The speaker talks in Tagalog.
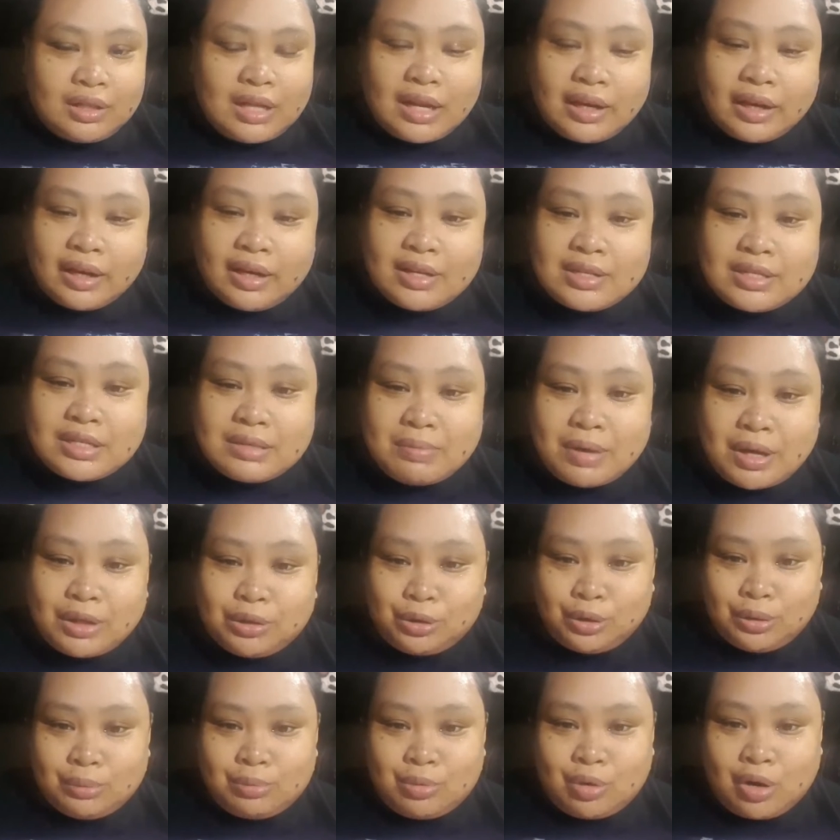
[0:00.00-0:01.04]
nalagyan ng
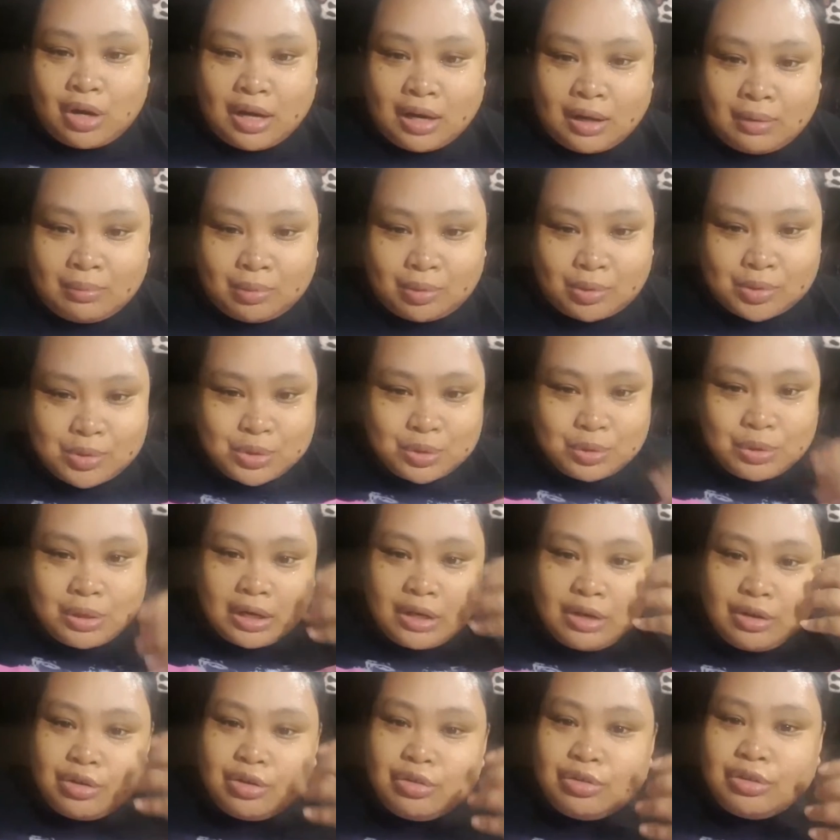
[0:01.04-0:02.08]
semento yung mukha mo. So,
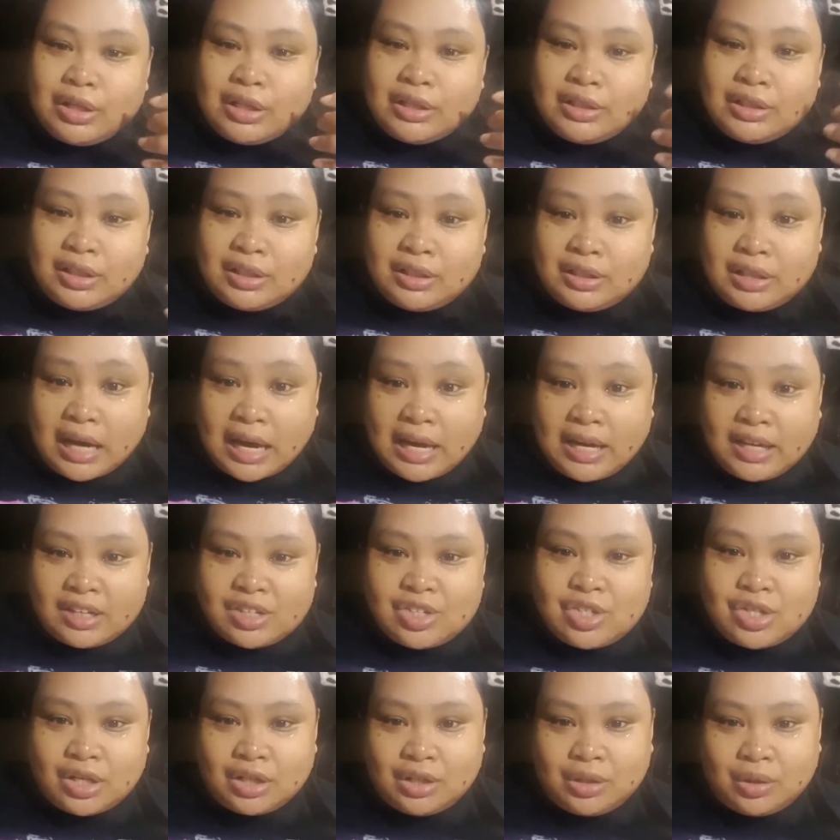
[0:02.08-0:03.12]
lalo nung nagda-dry na
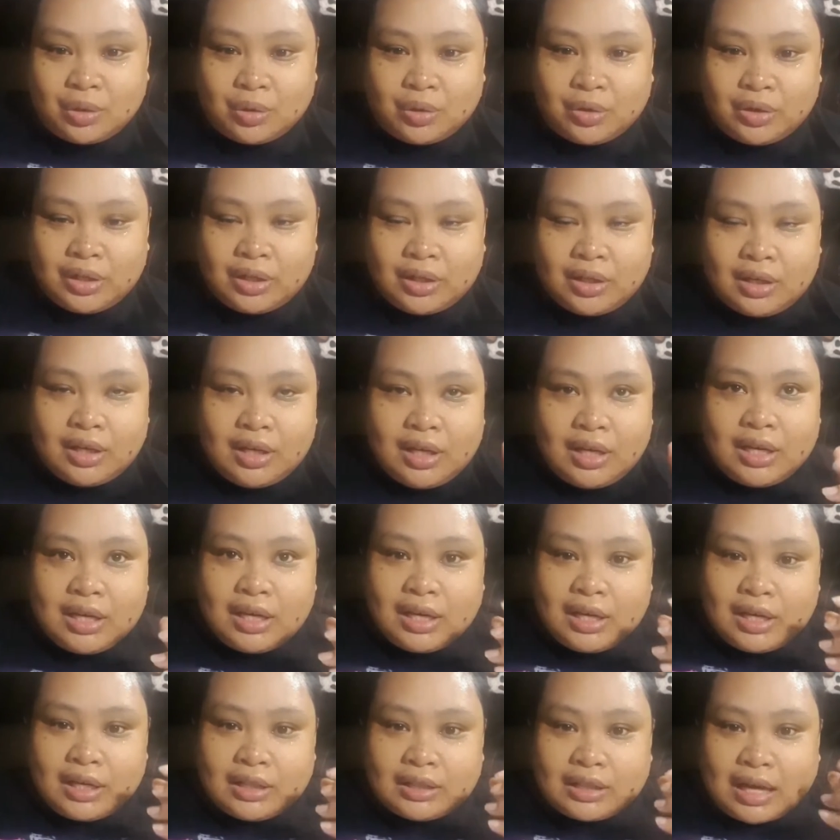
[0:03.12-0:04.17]
siya doon,
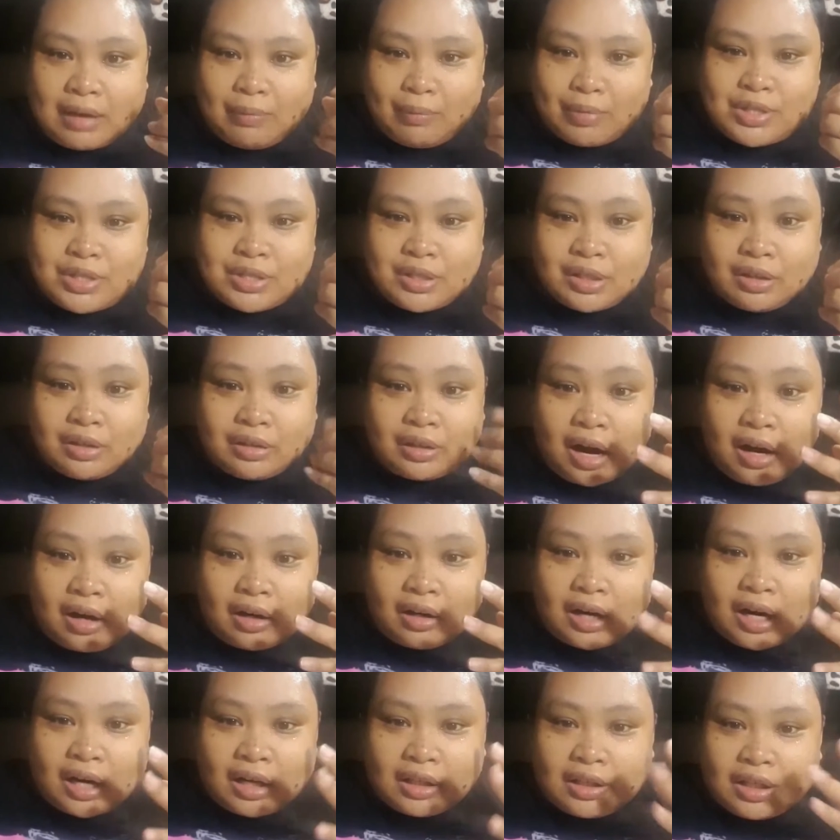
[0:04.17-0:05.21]
tapos
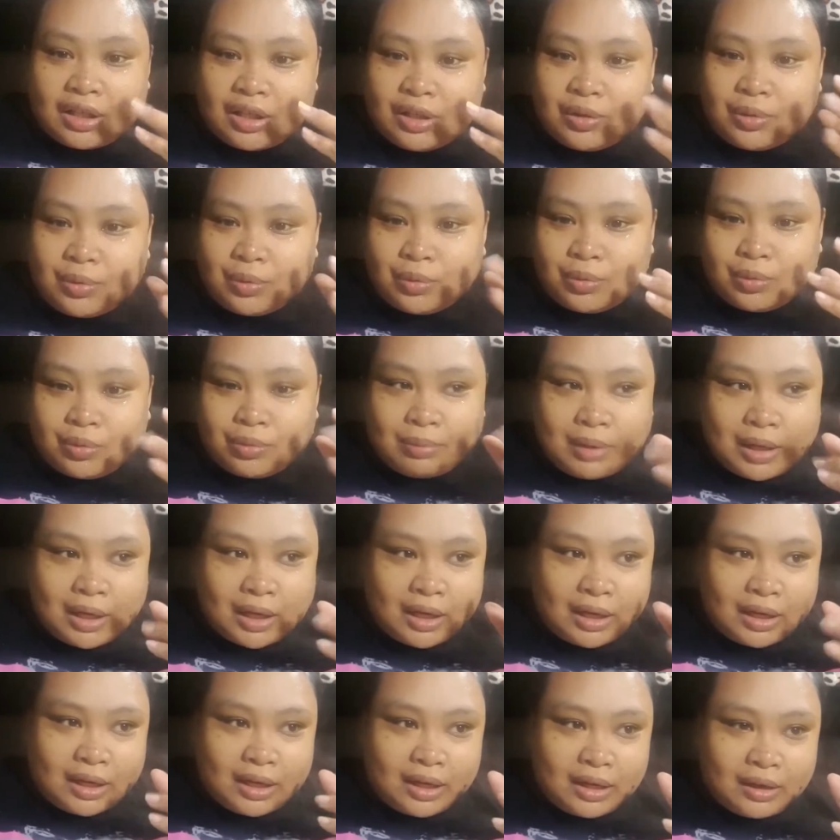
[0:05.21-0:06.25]
nag-crack-crack na yung
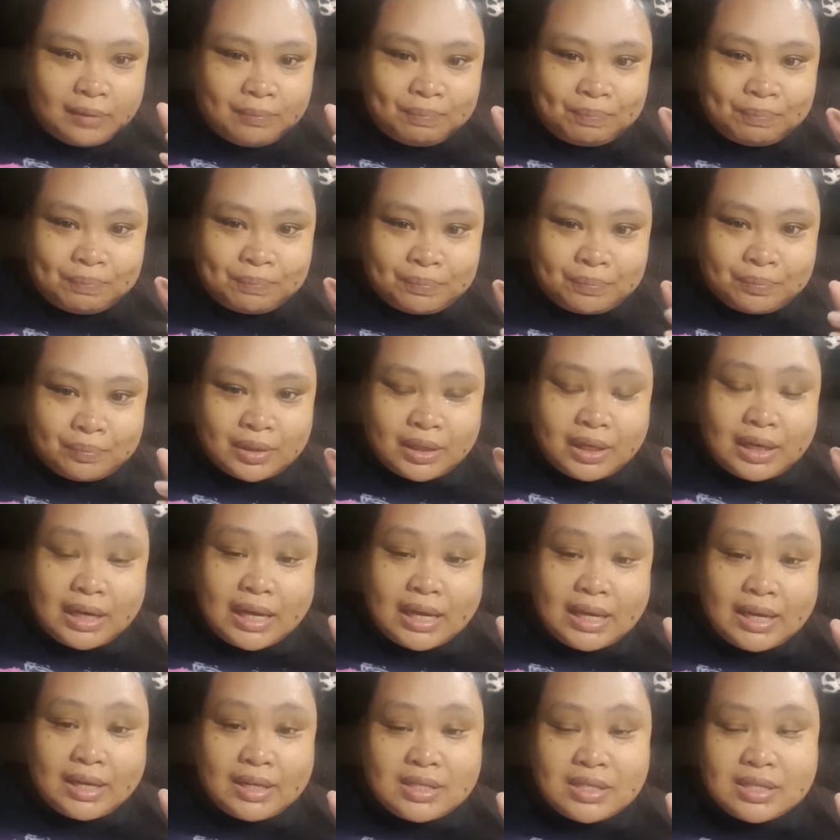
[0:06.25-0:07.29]
mga
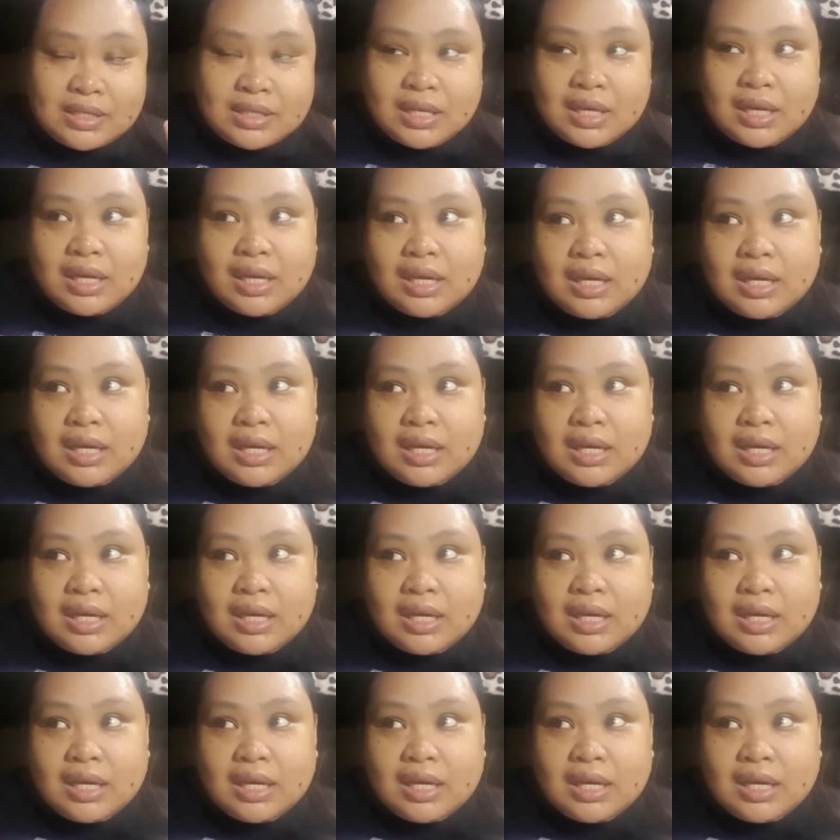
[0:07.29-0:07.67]
glaze.